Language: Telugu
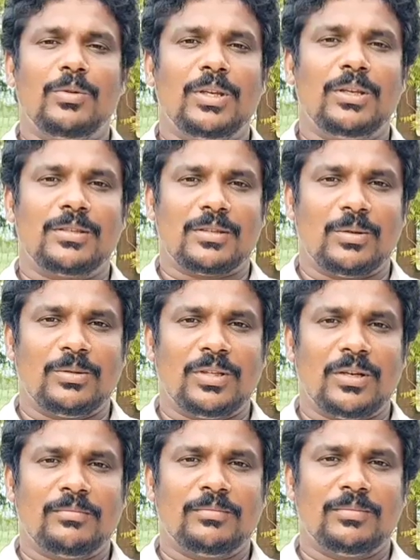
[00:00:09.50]
దేవునికి
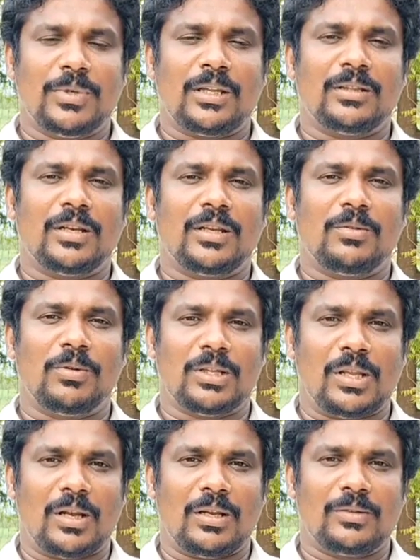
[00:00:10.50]
స్తోత్రం మీ అందరికీ
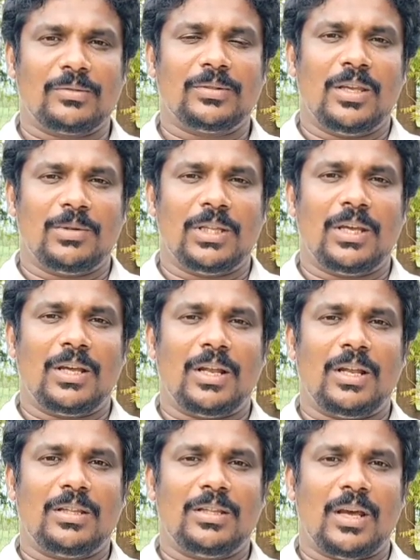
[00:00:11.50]
వందనాలు ఈ
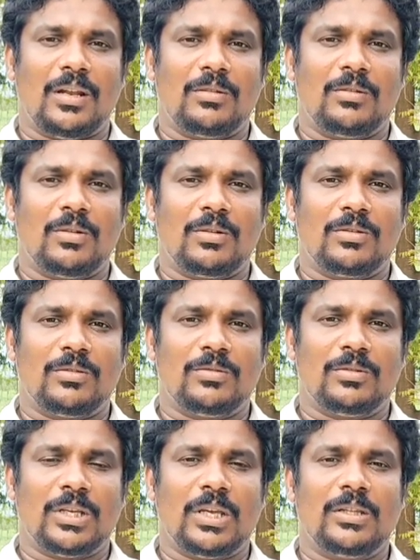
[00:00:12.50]
ఉదయకాల ధ్యానం కొరకు
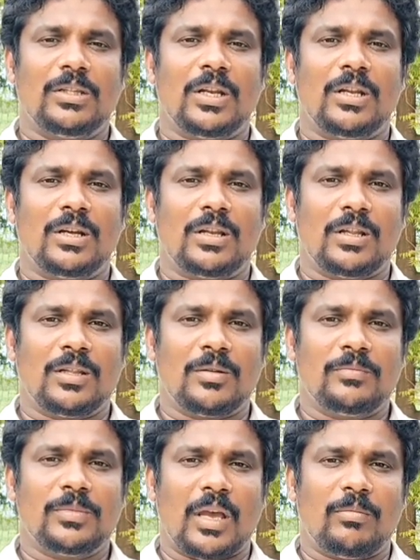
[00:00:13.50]
కీర్తనల
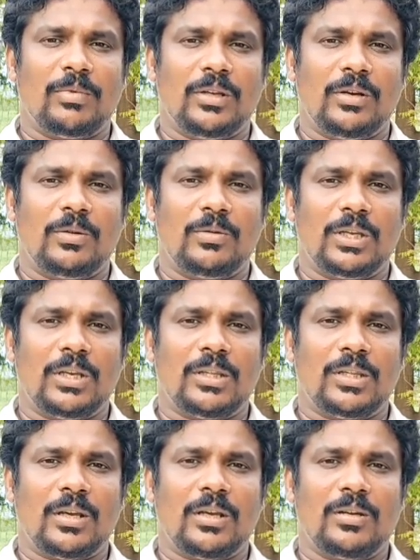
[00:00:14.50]
గ్రంథం యాభై ఏడవ
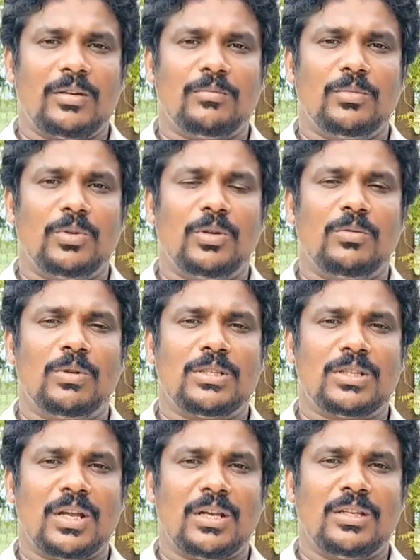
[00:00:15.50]
కీర్తన మూడవ
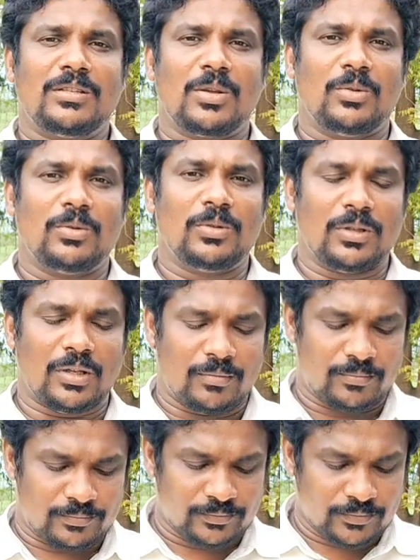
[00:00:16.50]
వచనాన్ని
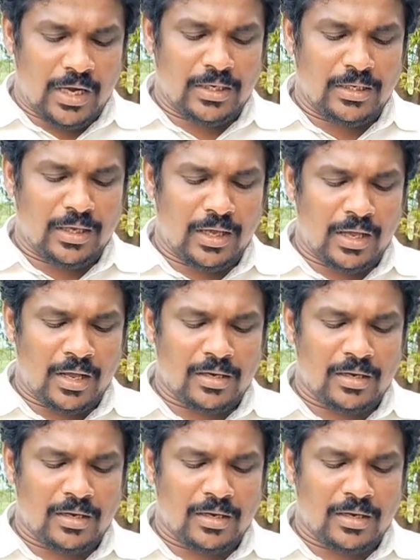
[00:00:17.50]
చదువుకుందాం ఆయన